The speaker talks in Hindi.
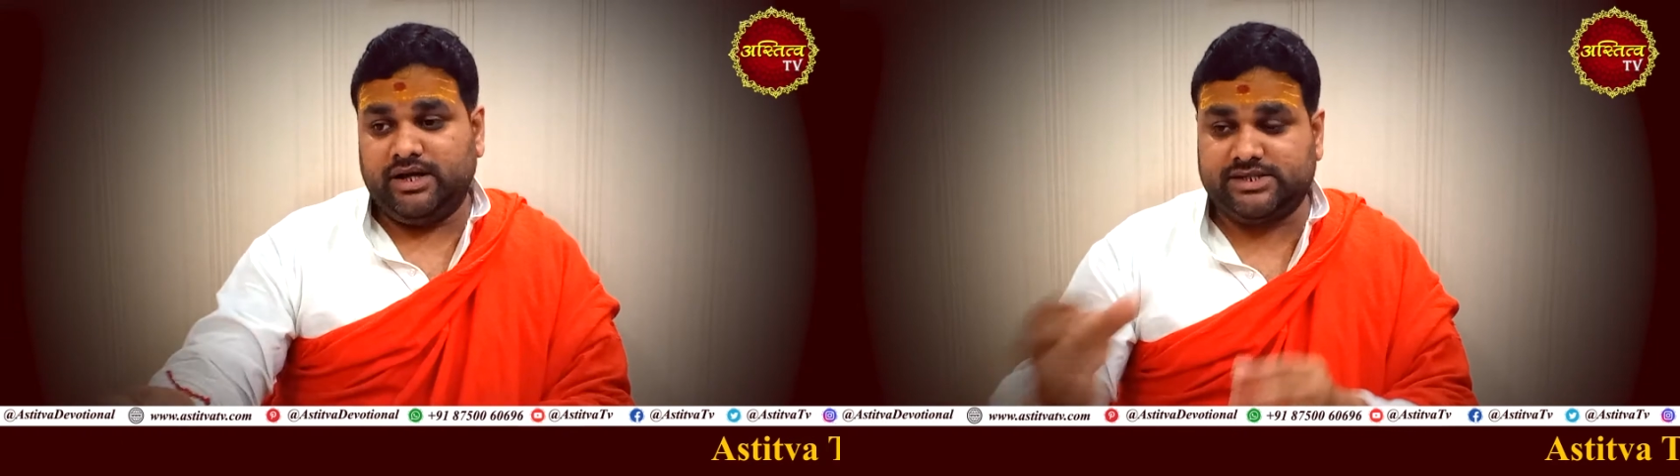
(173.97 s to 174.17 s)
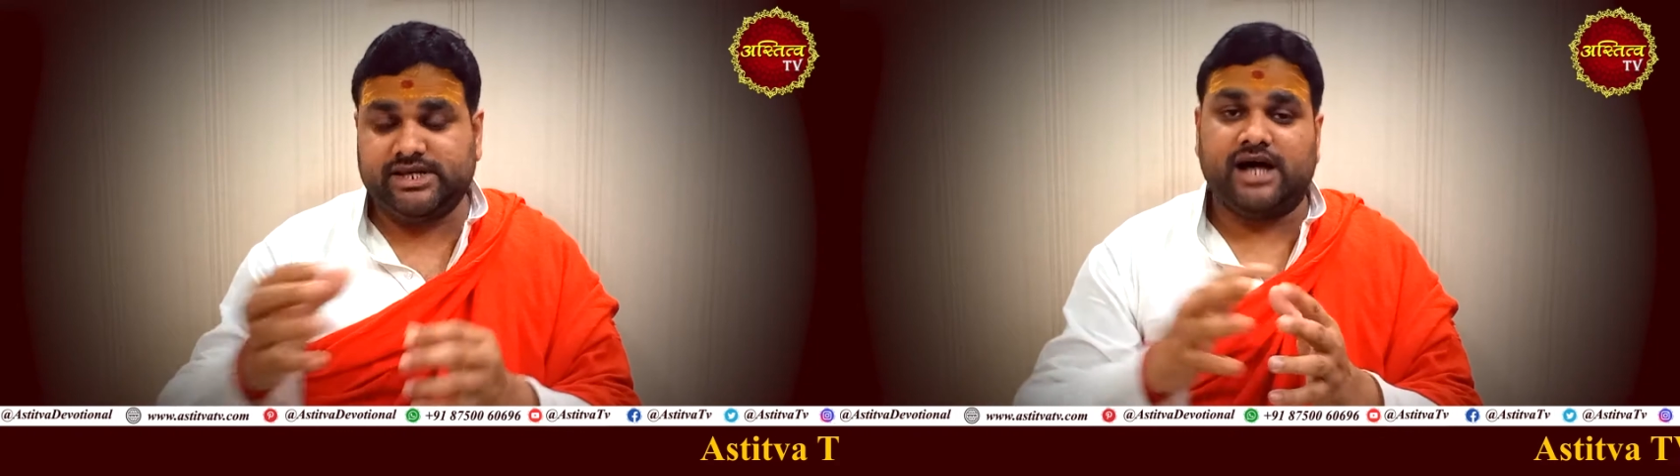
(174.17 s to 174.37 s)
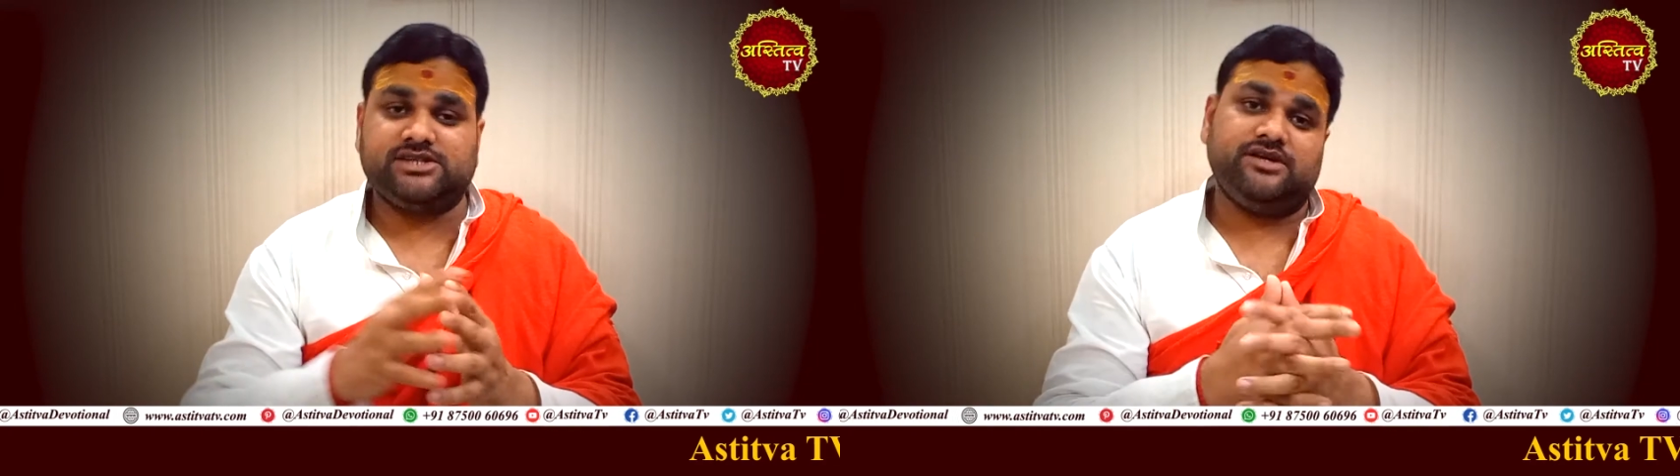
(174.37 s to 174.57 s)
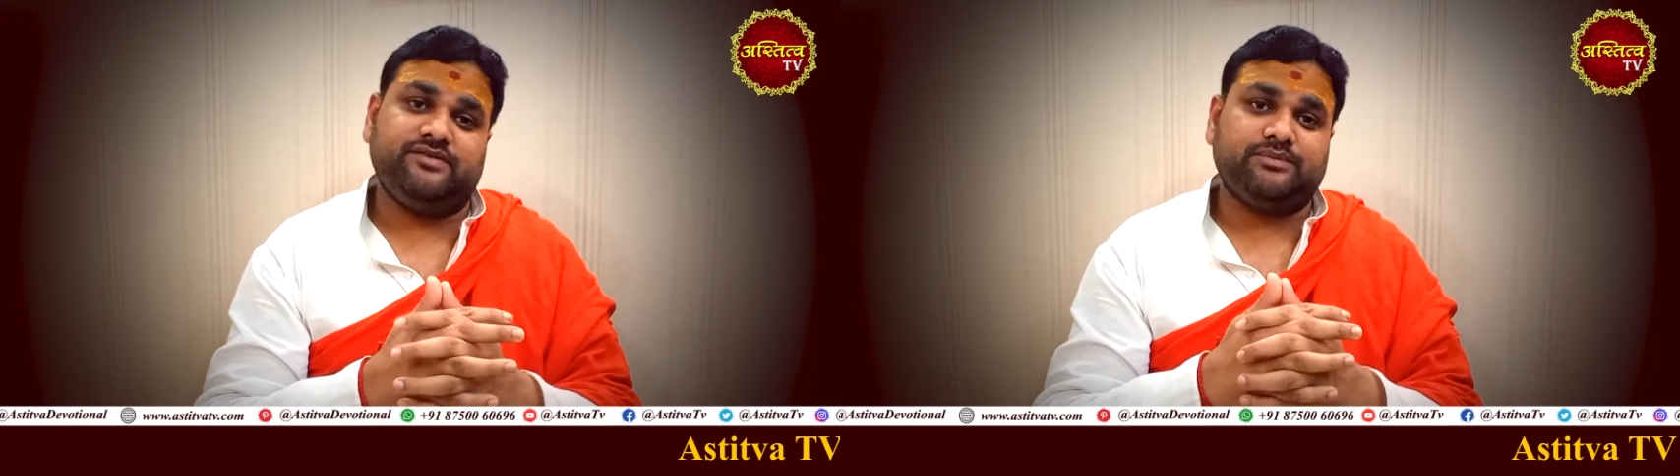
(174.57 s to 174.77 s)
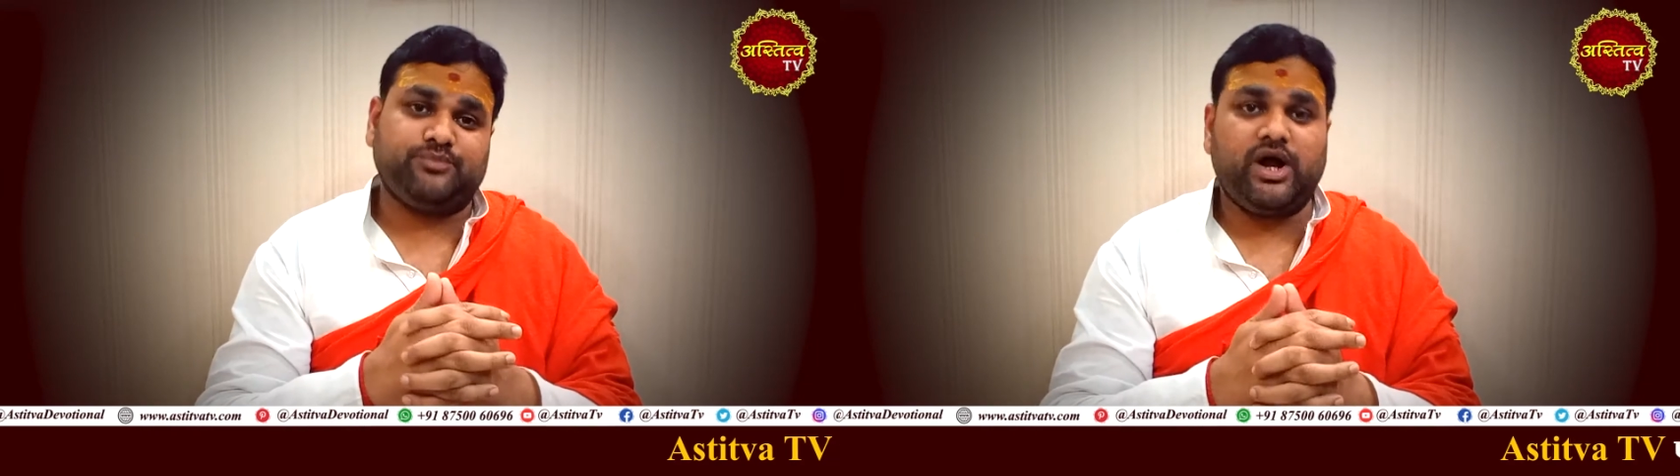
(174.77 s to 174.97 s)
इससे
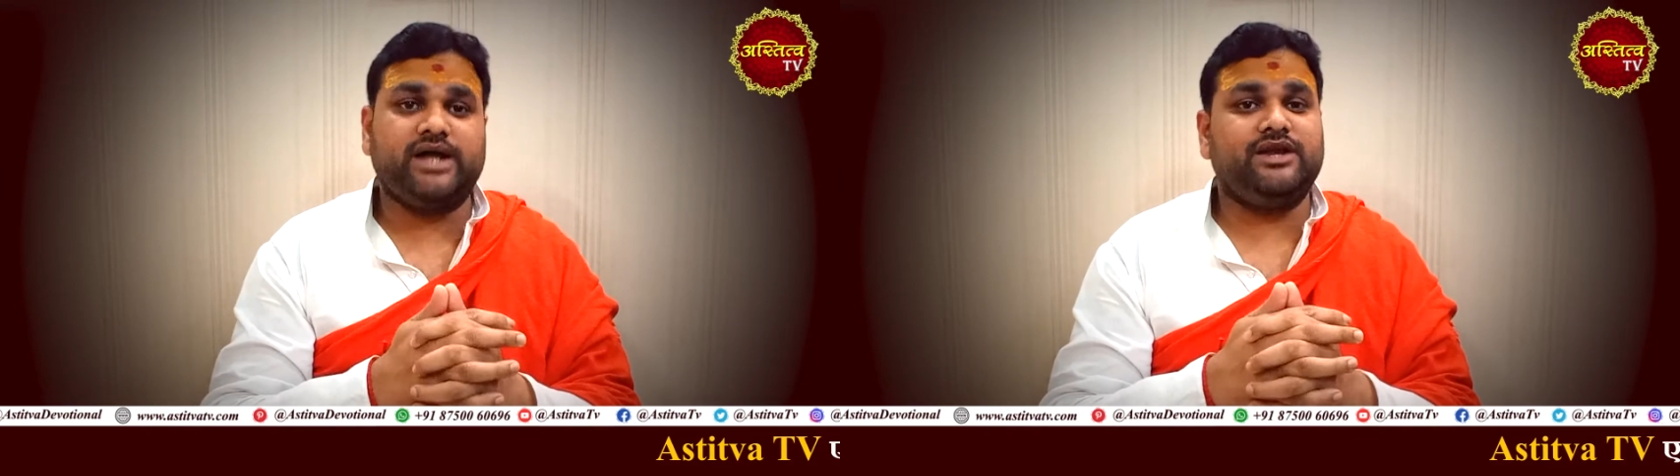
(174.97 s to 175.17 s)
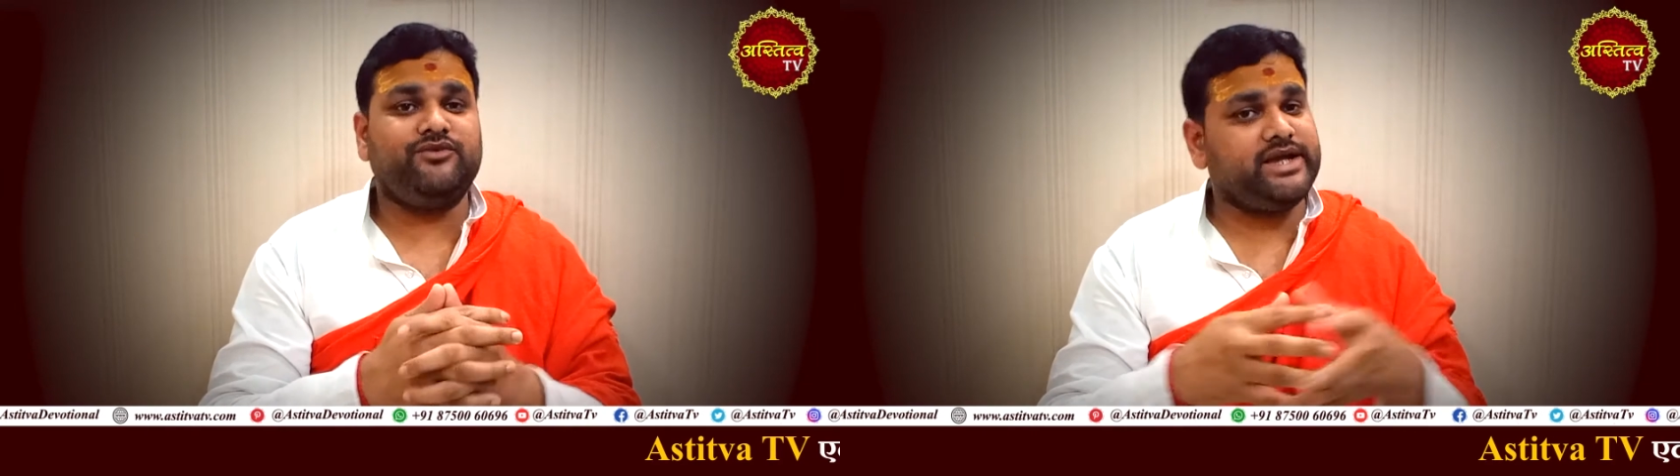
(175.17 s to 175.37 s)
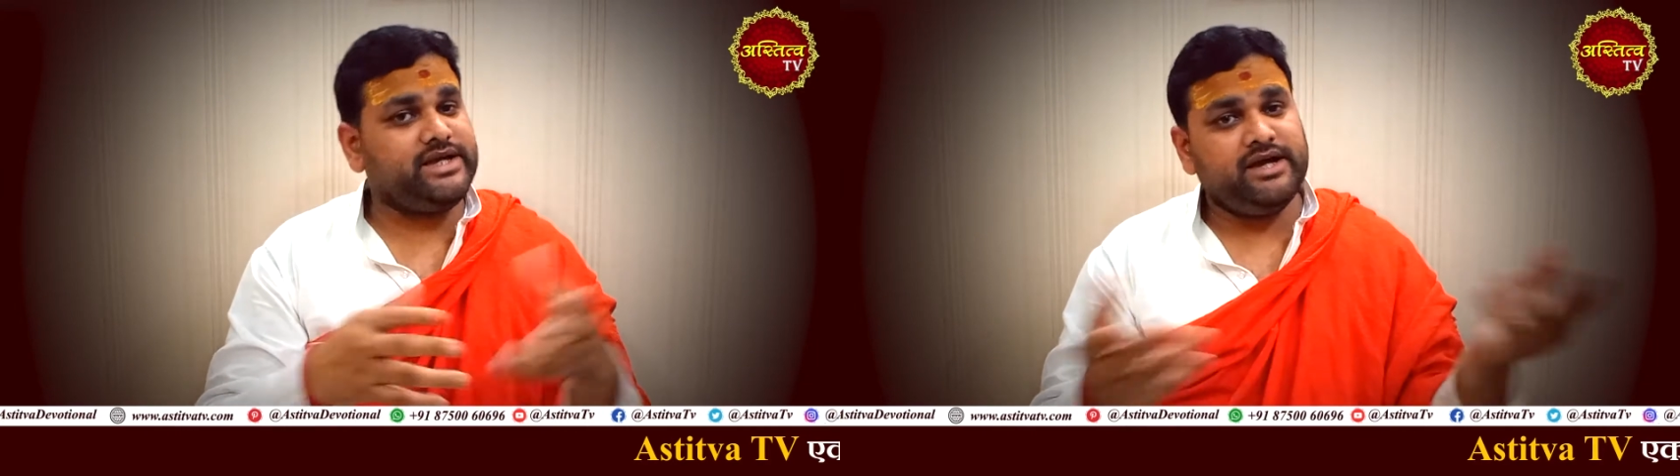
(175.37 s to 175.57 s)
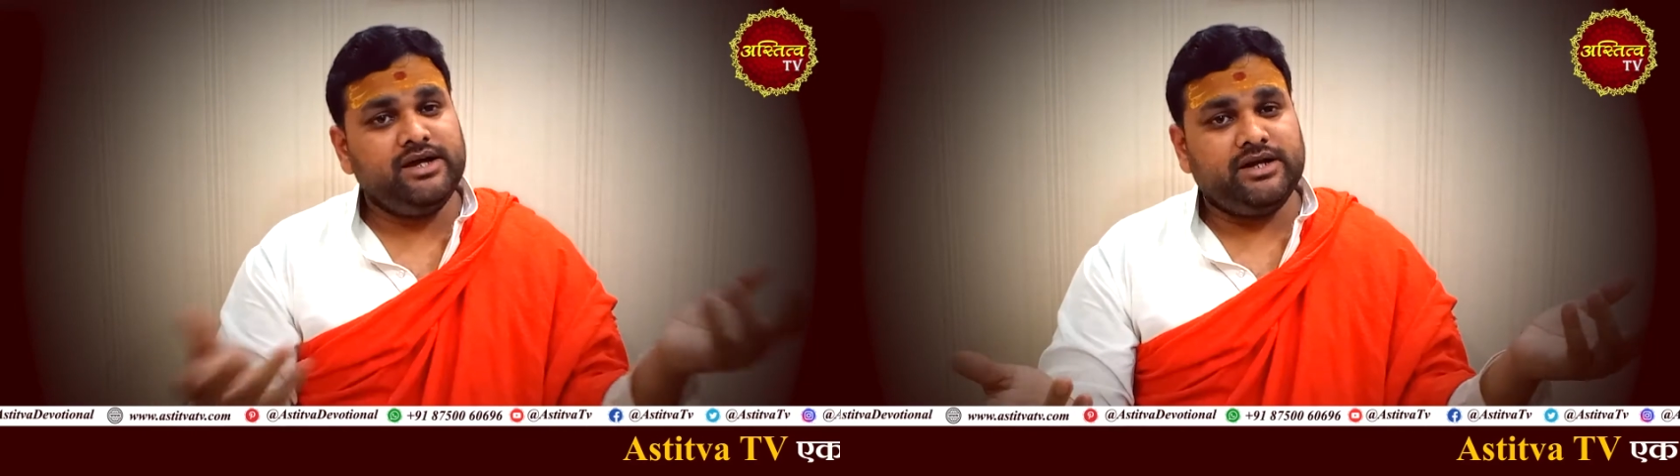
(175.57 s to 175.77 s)
आशीर्वाद पुनः दिलवाइए